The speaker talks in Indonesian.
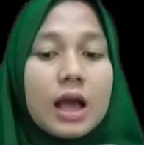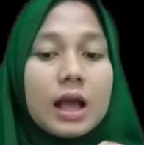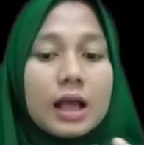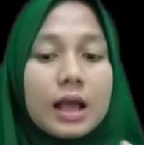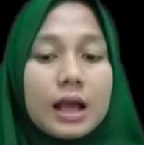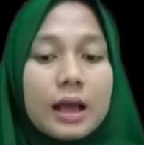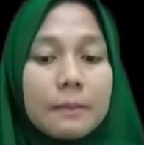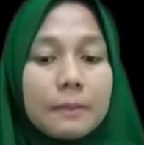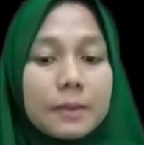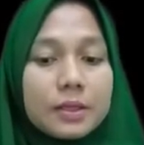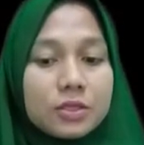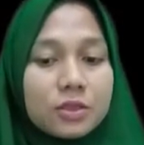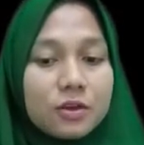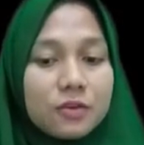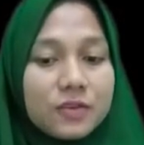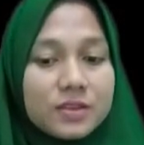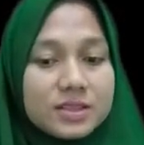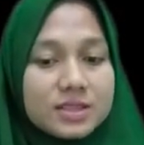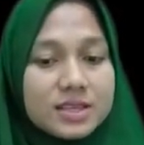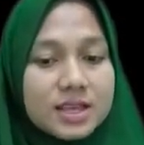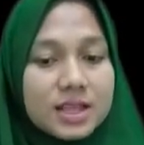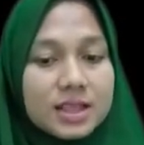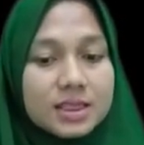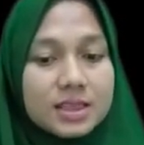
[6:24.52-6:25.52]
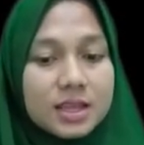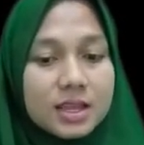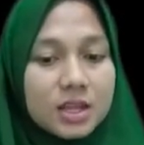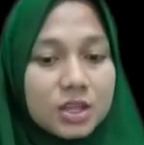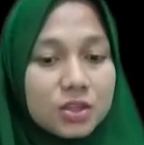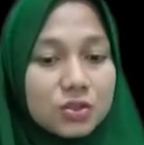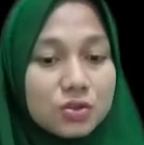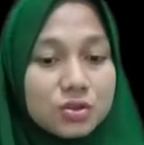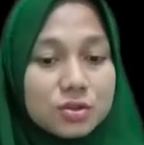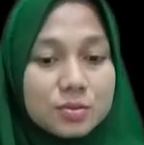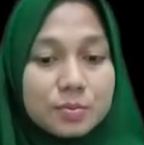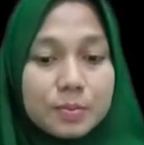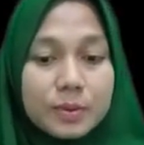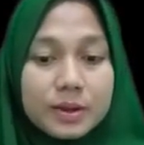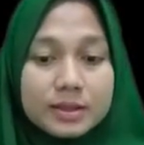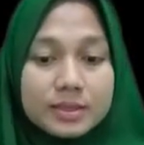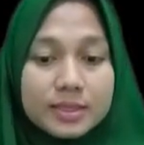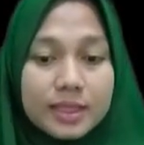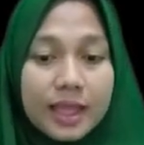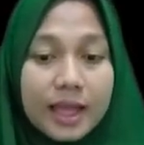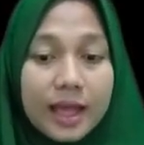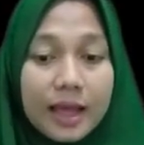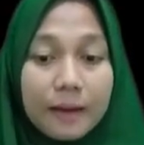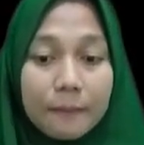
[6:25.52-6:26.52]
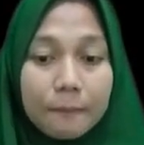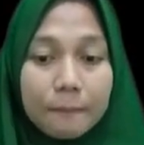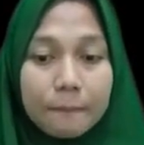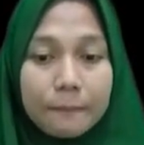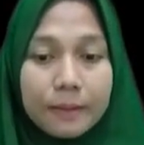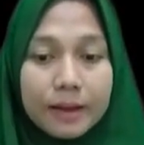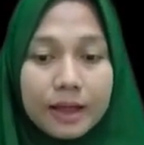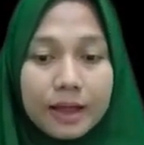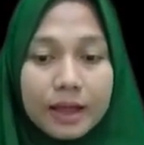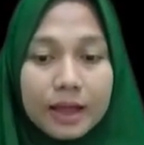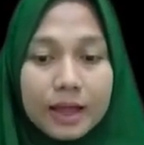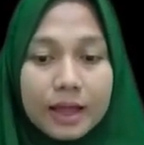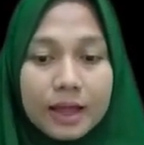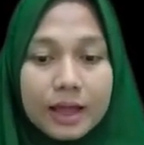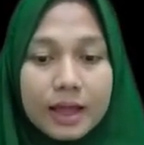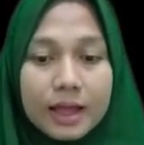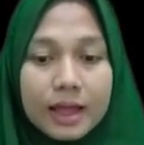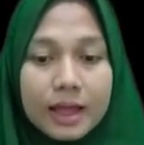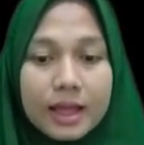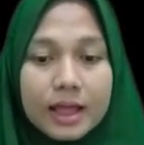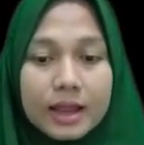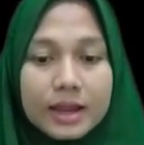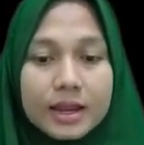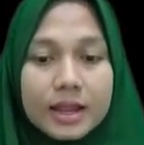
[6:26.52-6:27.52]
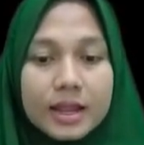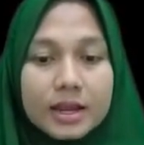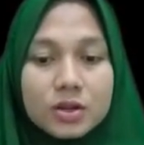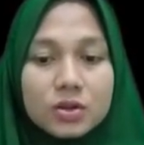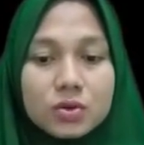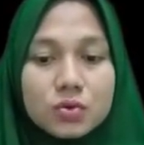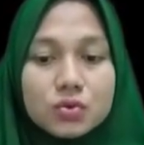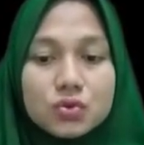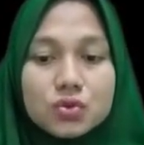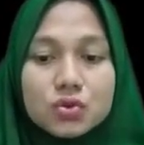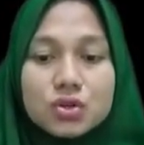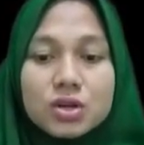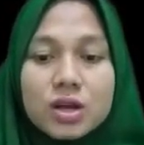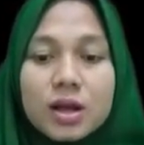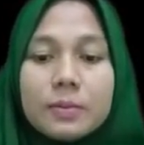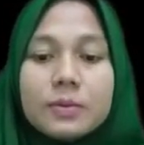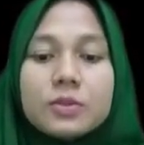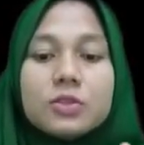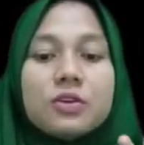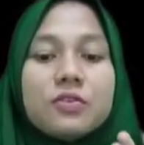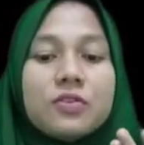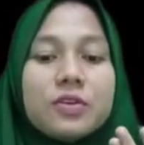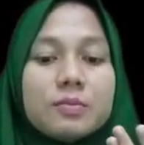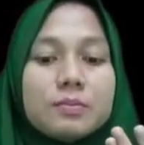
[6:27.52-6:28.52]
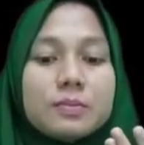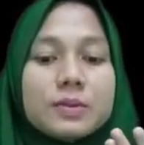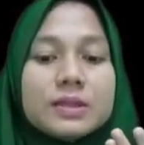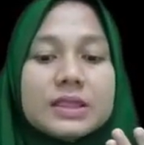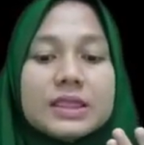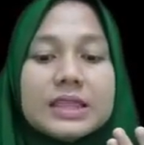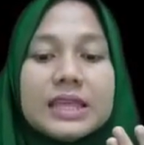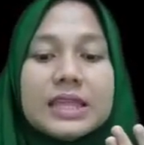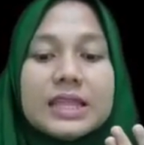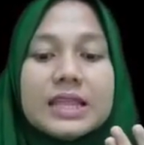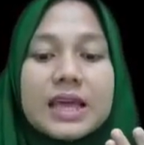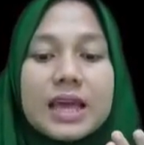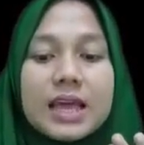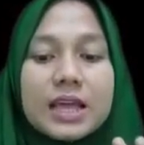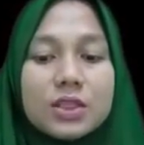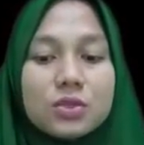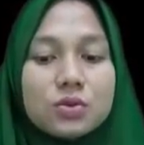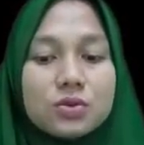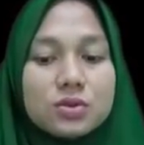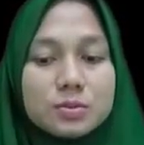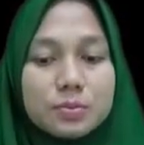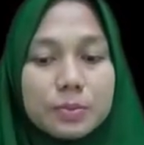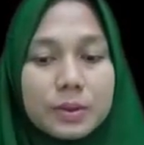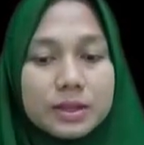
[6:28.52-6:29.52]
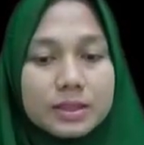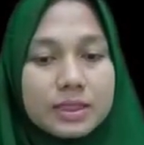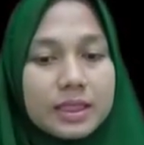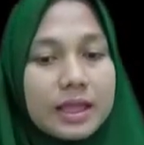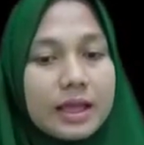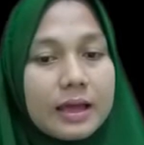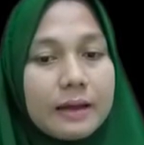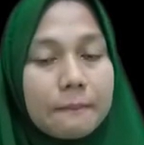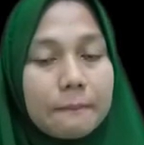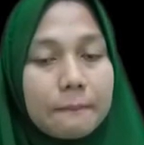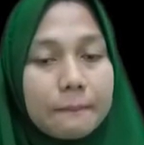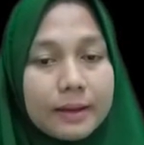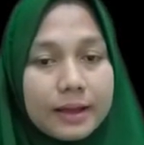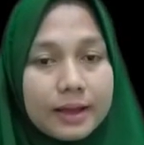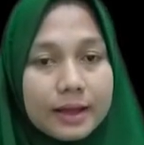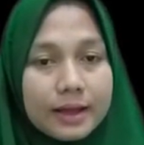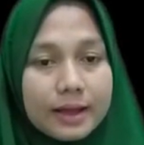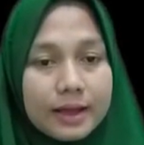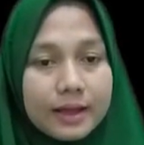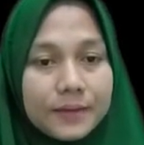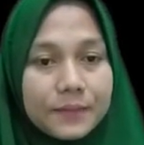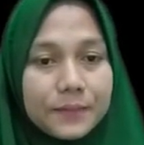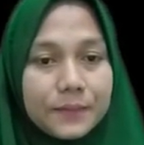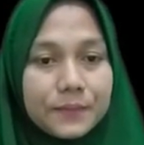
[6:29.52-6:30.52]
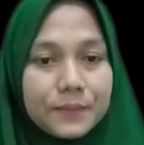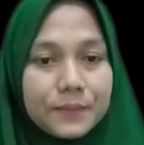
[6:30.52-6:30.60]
gametofit jantan itu seperti apa, dan ujung gametofit betina itu seperti apa.